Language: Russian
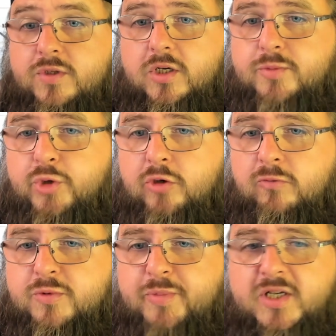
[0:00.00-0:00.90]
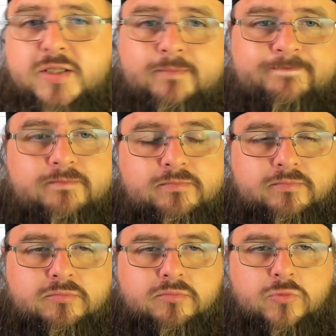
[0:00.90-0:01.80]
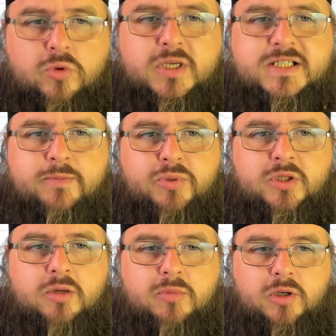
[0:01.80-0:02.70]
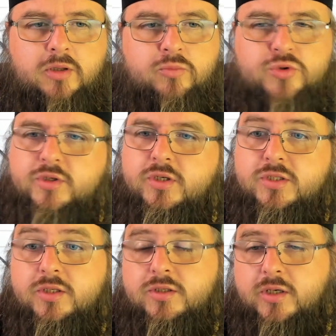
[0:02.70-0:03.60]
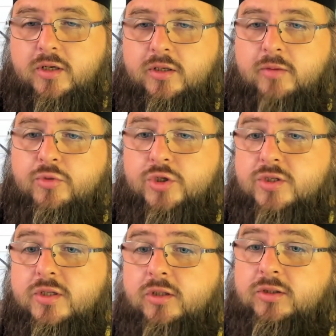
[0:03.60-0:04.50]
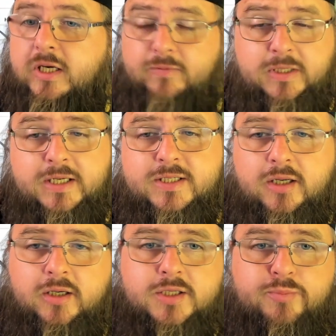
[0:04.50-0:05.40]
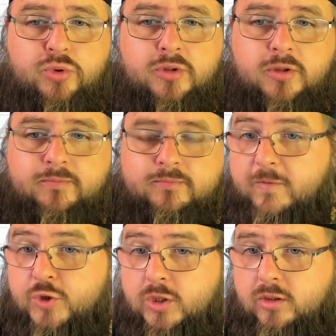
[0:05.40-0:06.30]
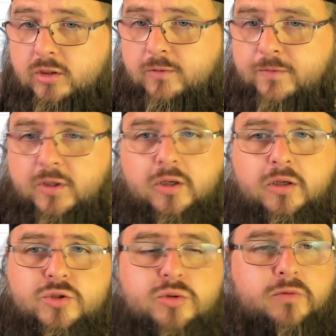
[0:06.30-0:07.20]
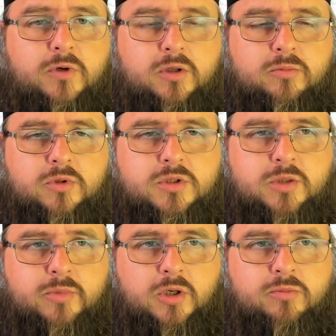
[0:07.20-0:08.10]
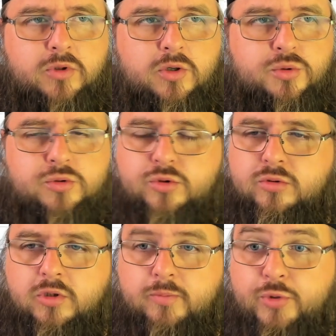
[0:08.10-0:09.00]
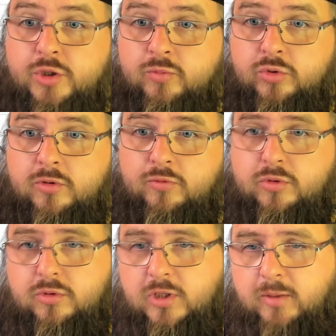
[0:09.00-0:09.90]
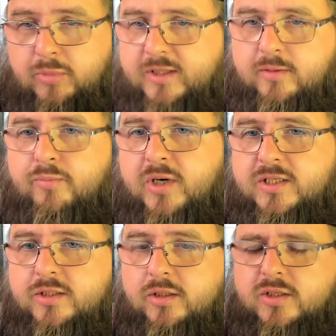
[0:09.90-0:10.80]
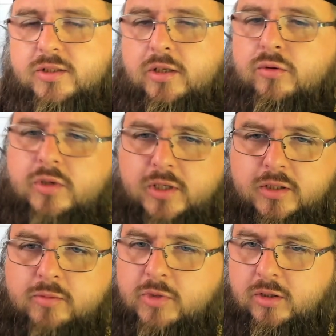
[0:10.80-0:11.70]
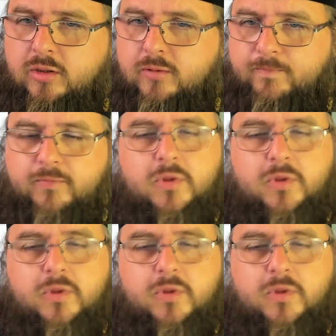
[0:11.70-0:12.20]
Всех с медовым спасом! но ну, а если по-нормальному, с изнесением честных древ креста Господня. Вчера на эфире я с удивлением для себя обнаружил, что я почему-то вот об этом празднике знаю крайне мало.